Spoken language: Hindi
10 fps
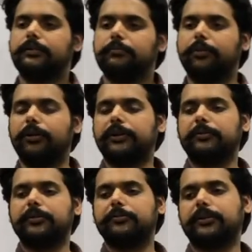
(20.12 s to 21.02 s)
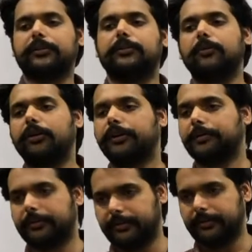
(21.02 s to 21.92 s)
पॉलिटी में हम एक कदम और आगे
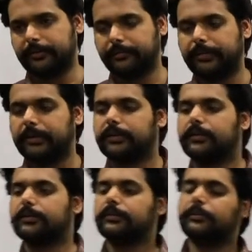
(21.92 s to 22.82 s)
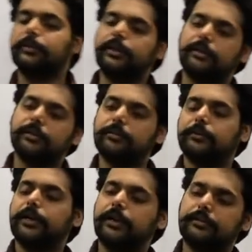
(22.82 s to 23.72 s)
बढ़ते हैं संविधान की इस
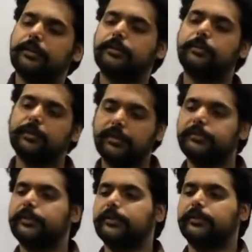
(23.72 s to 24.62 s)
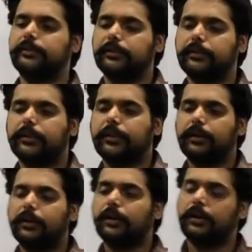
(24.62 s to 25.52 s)
विकास यात्रा में अजय
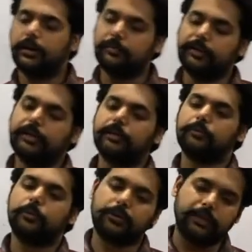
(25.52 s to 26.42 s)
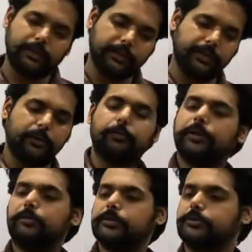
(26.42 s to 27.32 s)
हमने आपको कल के
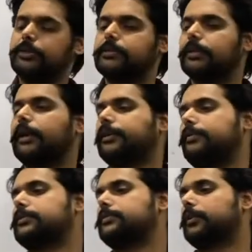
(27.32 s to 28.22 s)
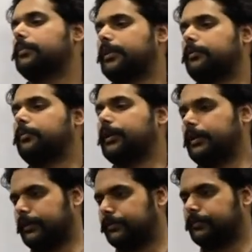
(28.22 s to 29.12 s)
टॉपिक में जुडिशल एक्टिविज़म के बारे में पढ़ाया